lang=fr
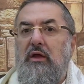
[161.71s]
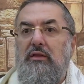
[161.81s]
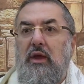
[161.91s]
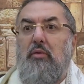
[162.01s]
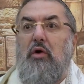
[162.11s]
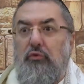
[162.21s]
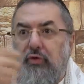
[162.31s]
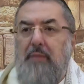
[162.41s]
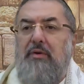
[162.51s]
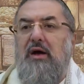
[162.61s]
D'abord, on fait
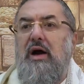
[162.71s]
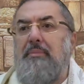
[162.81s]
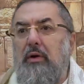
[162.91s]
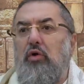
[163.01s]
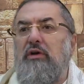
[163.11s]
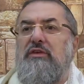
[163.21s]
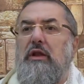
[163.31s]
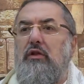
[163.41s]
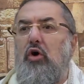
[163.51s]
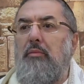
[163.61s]
la bracha, après on
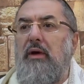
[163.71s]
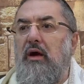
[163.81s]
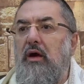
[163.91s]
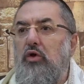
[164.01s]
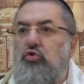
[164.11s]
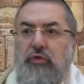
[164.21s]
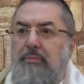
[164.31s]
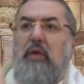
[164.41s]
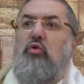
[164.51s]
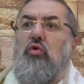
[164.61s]
récite le romer. Tu ne fais
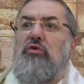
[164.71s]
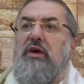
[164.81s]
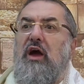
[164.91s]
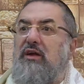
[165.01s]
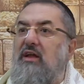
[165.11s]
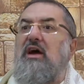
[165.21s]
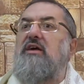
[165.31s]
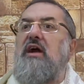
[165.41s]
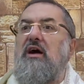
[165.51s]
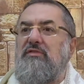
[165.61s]
pas le contraire. Quelqu'un
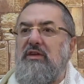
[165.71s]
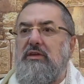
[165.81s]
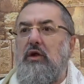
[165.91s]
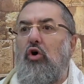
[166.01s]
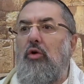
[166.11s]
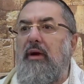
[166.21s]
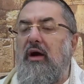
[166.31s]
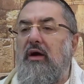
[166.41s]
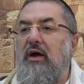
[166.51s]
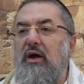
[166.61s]
qui a récité le
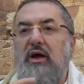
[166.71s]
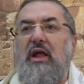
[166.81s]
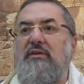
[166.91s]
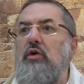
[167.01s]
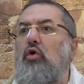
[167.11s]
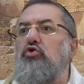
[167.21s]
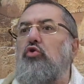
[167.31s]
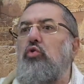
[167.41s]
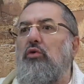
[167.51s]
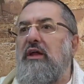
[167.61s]
romer, il a dit
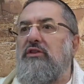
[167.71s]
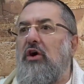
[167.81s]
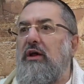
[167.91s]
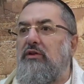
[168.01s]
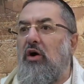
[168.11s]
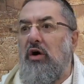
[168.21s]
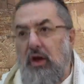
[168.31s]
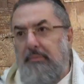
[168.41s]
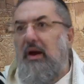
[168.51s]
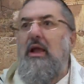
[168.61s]
aujourd'hui on est temps et temps,
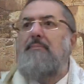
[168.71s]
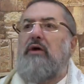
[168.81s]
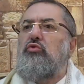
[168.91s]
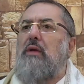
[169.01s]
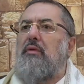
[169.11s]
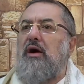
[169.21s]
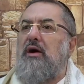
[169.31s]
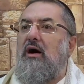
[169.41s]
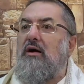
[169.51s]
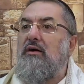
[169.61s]
eh bien il a perdu la
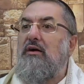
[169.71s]
bracha.